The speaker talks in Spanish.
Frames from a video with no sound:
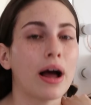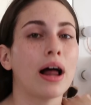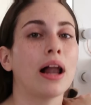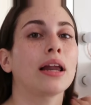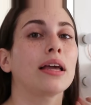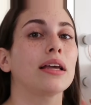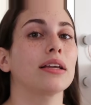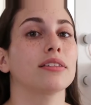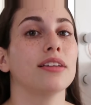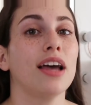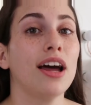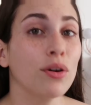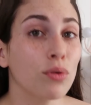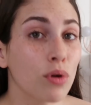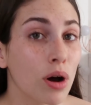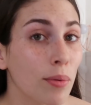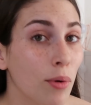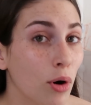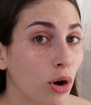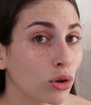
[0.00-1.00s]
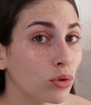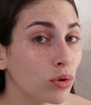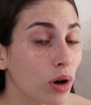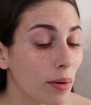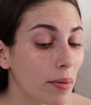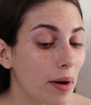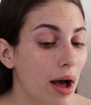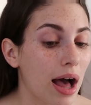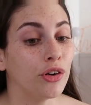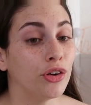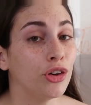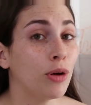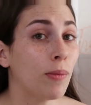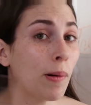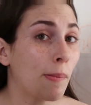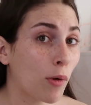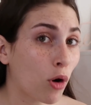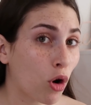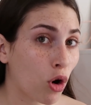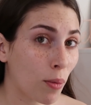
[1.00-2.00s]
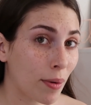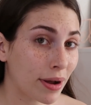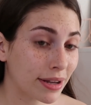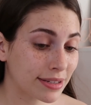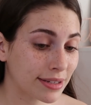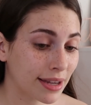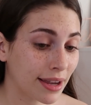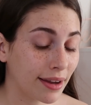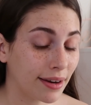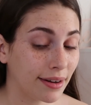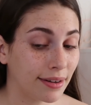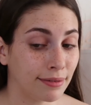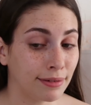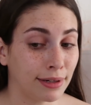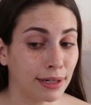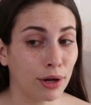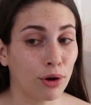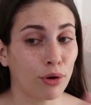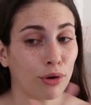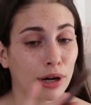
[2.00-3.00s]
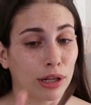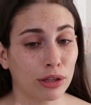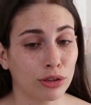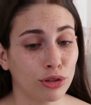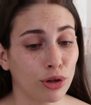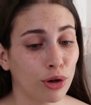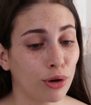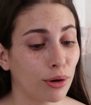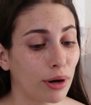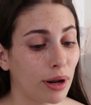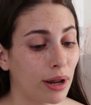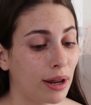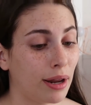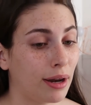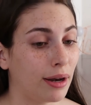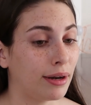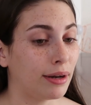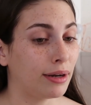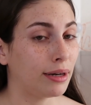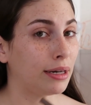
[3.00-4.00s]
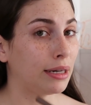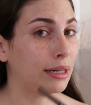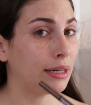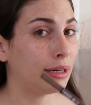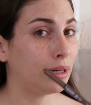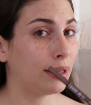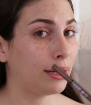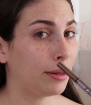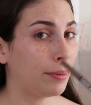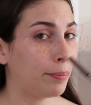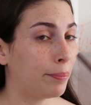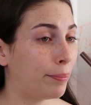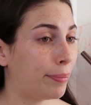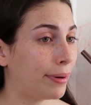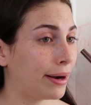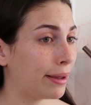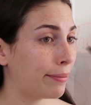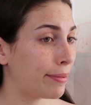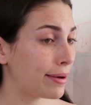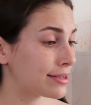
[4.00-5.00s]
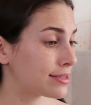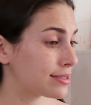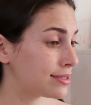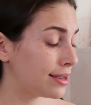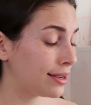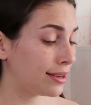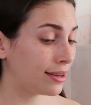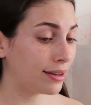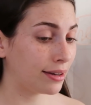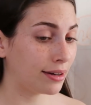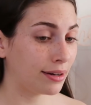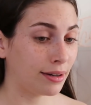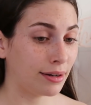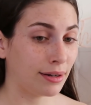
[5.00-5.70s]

Para que sea nuevo o nueva, no me pongo base ni corrector, ni prebase,